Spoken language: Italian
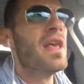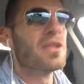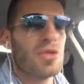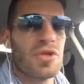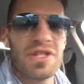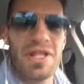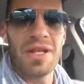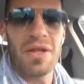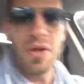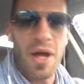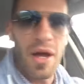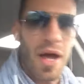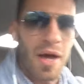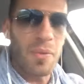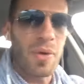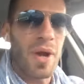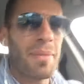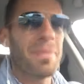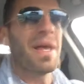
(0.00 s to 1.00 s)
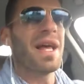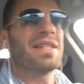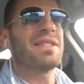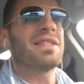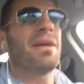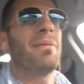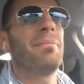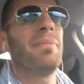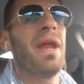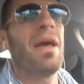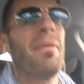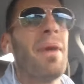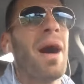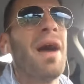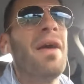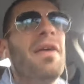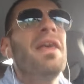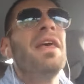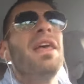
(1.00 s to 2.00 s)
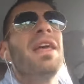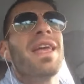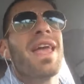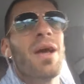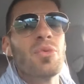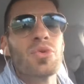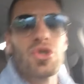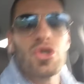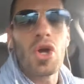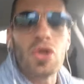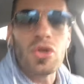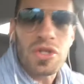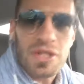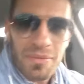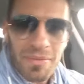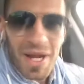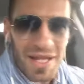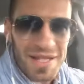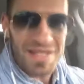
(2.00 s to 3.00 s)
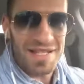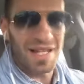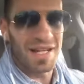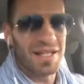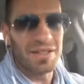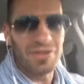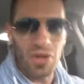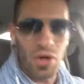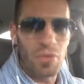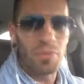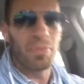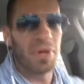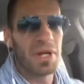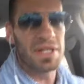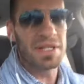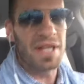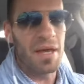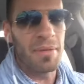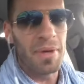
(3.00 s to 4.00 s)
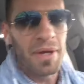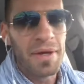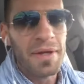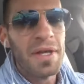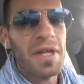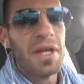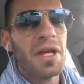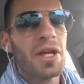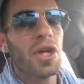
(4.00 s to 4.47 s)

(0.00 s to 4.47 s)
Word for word: sono stato a una piazza a Brema che è un sogno, sembra di stare dentro a un presepe.